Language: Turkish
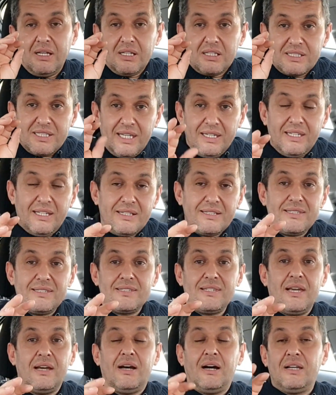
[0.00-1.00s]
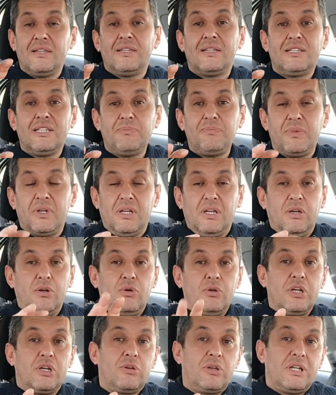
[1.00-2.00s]
şeyleri size anlatıp
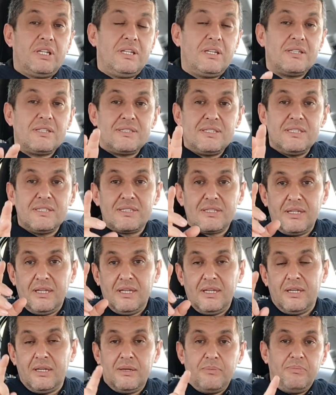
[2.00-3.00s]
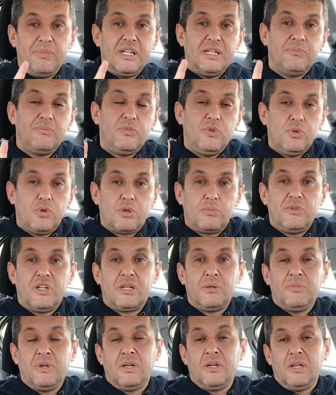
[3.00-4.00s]
ona göre de siz e, benim
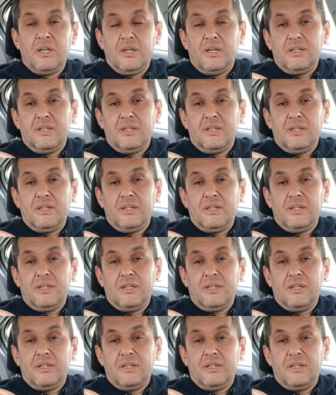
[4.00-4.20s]
yorumlarımı